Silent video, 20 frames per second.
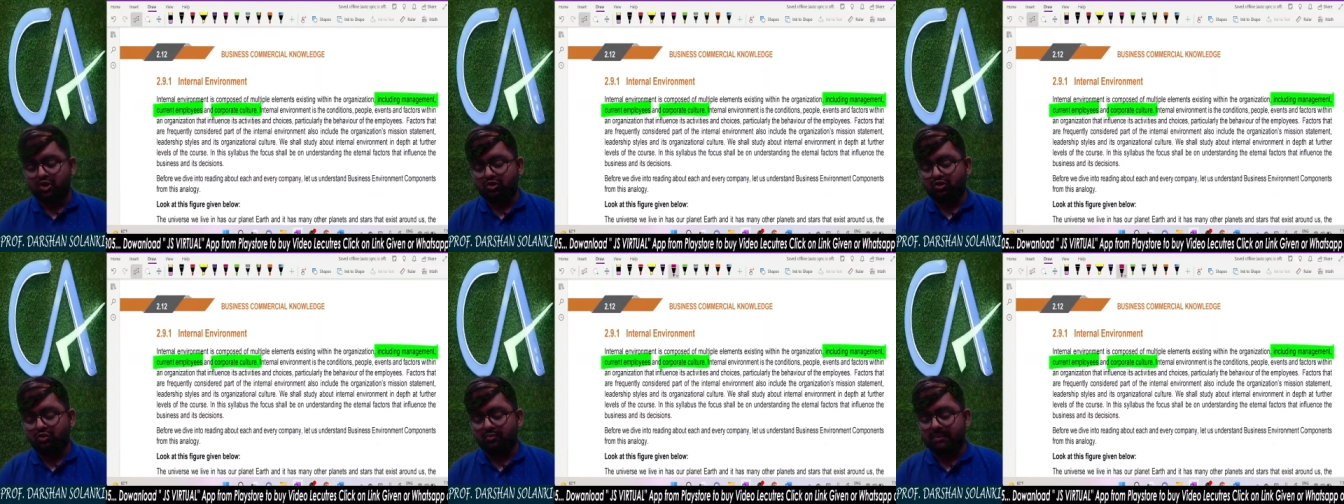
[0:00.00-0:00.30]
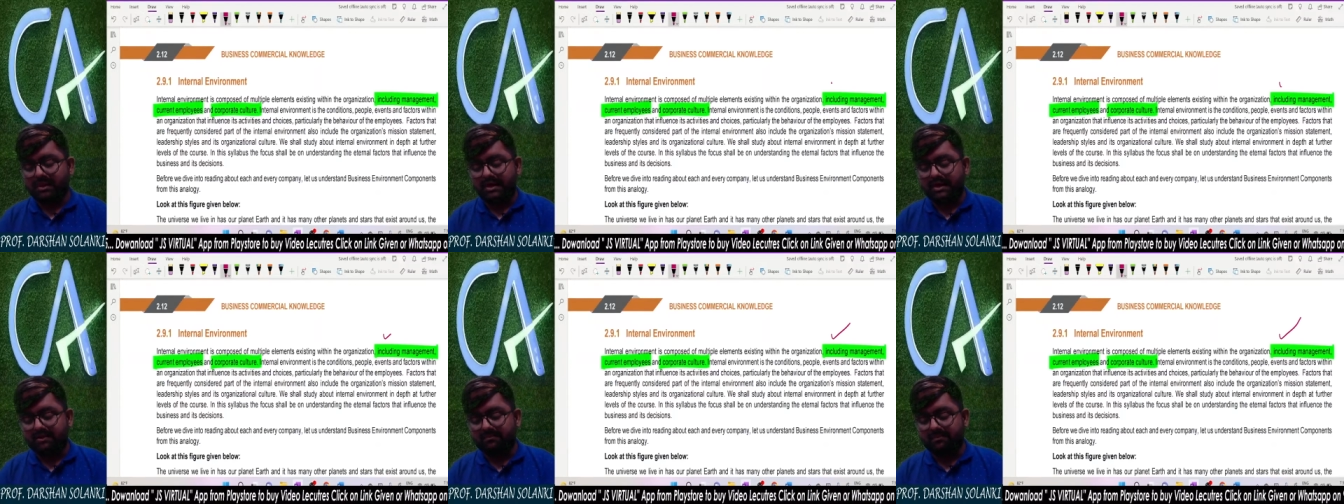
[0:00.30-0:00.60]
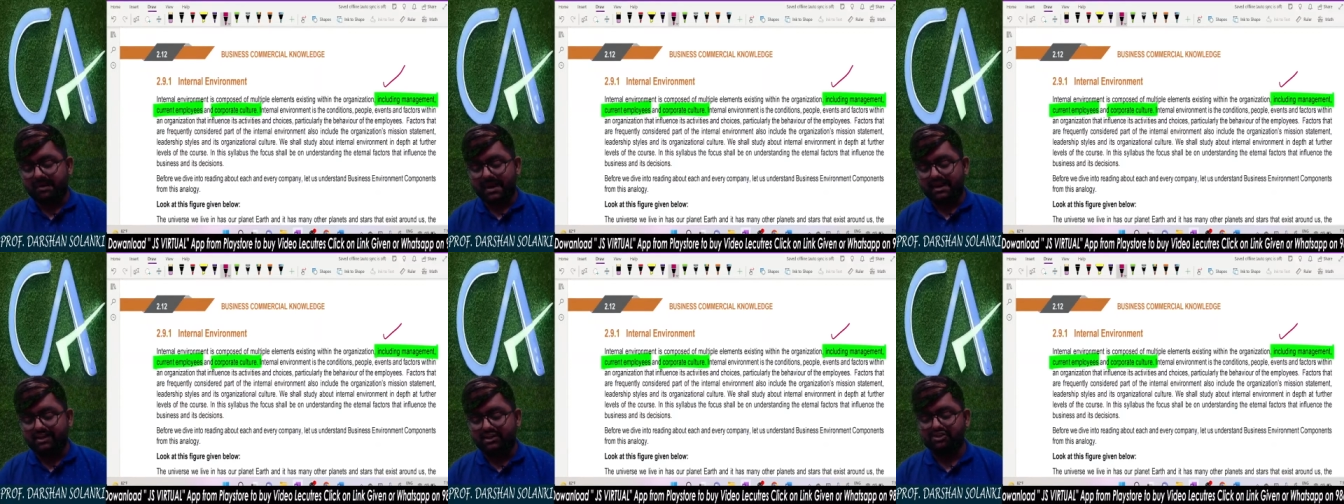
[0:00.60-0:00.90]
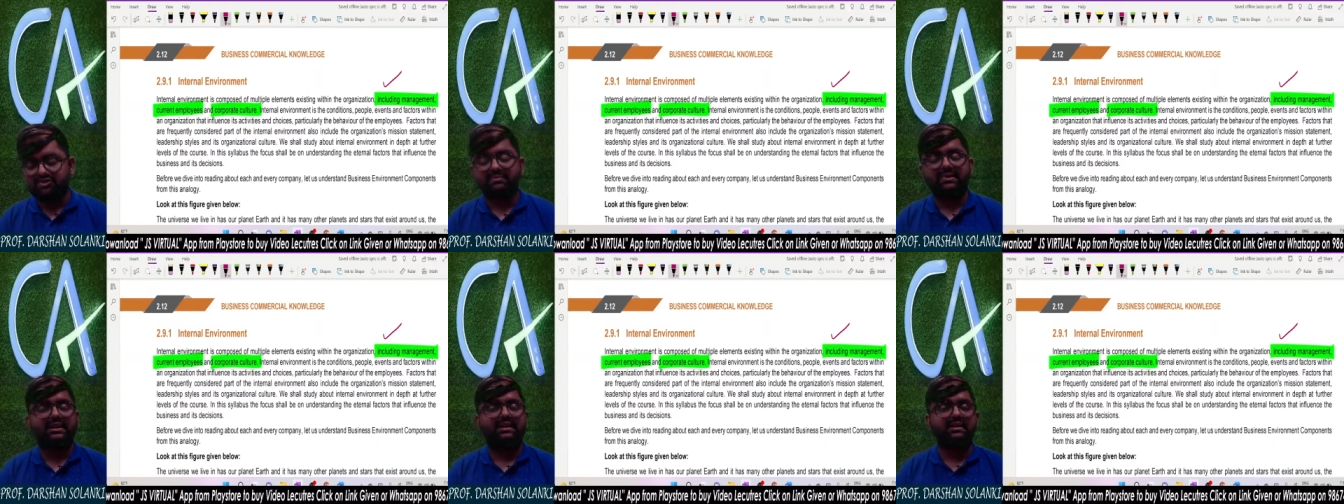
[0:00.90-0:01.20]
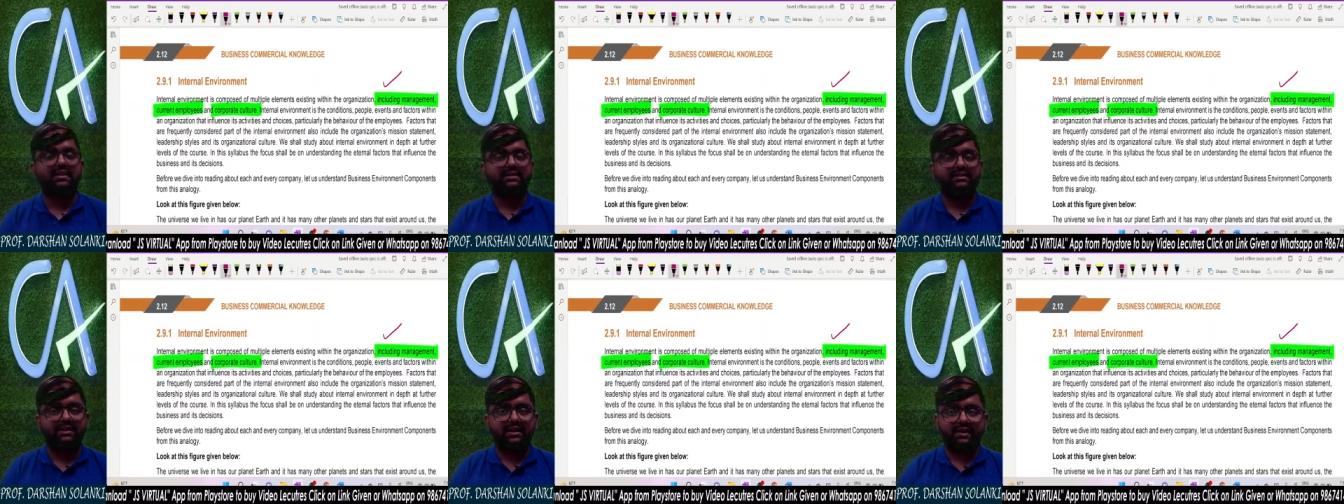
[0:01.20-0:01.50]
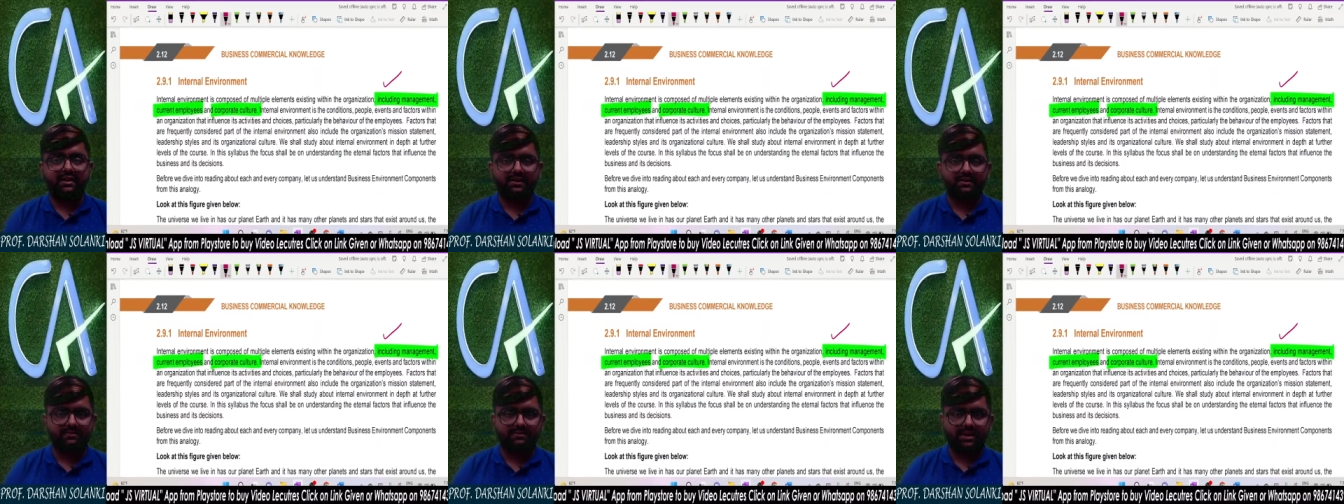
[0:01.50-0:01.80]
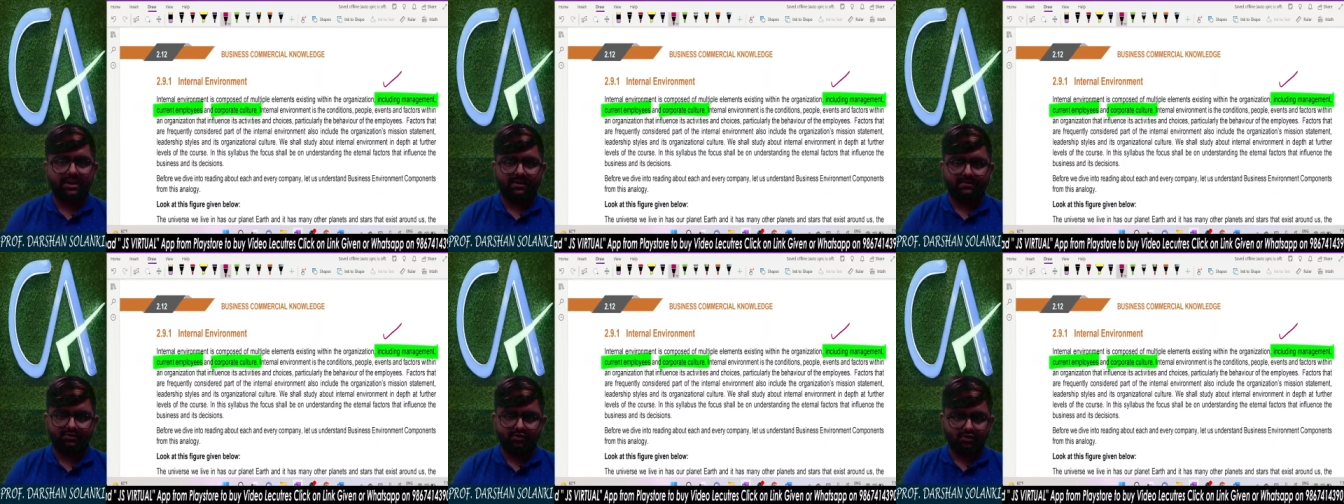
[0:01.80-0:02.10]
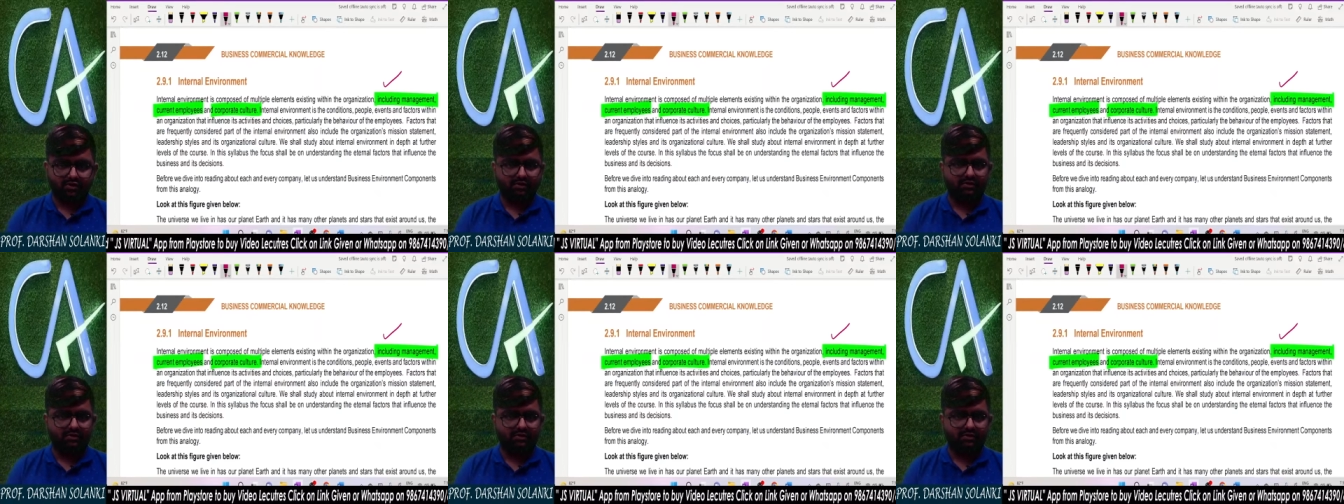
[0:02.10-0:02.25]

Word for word: तुम्हारा मैनेजमेंट आता है मतलब जो